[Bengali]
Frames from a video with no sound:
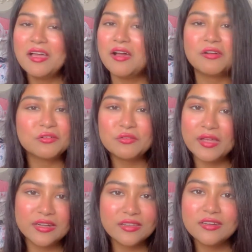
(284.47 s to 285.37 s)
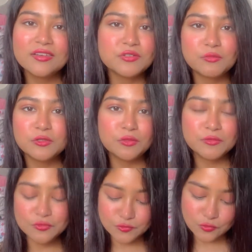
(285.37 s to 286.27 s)
আমার কোনো আইডিয়া নেই ট্রিমার তো
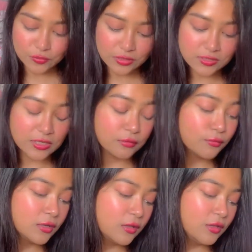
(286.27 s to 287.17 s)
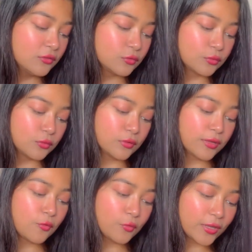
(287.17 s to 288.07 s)
আমি ইউজ করি না যাই হোক তো
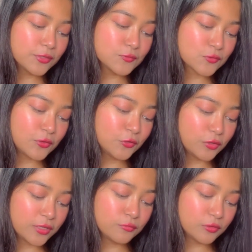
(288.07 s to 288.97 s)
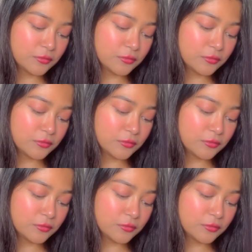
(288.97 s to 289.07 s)
ওরা ইউজ করে ওরাই বলতে